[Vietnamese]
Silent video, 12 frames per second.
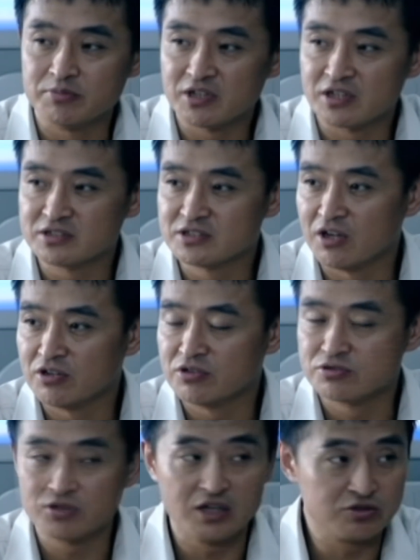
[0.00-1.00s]
chuyên án bốn
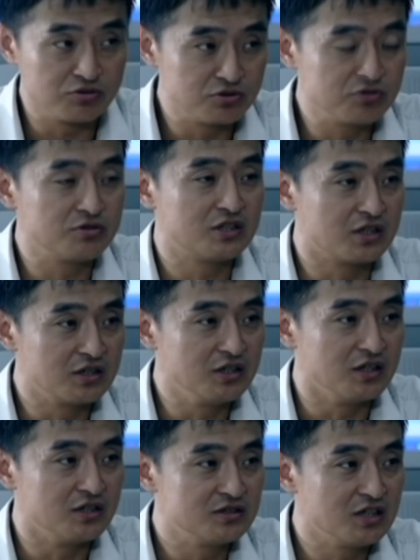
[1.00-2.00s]
một sáu coi như
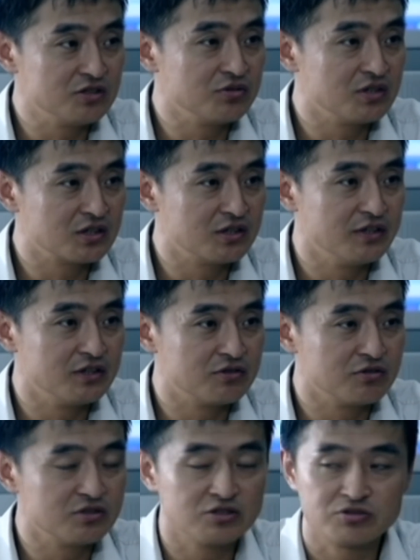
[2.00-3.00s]
được thành lập. Các
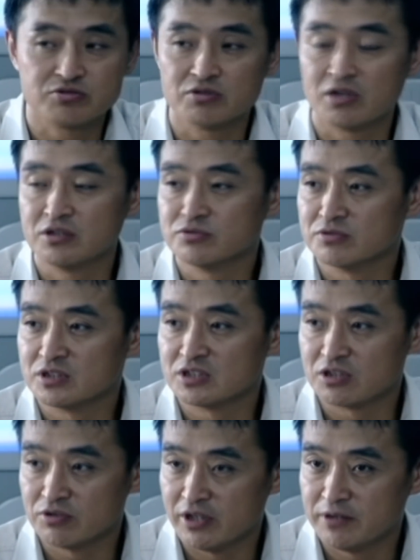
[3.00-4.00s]
vị đang ngồi ở đây đều là
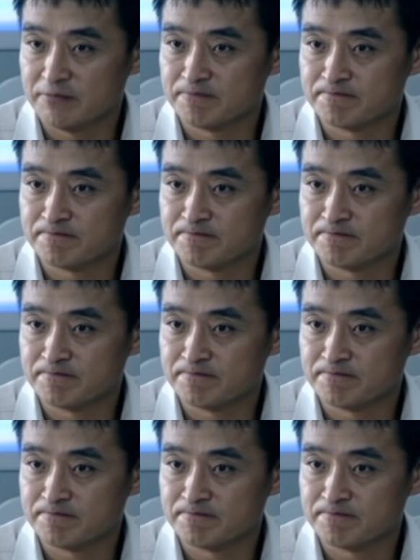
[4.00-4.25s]
thành viên của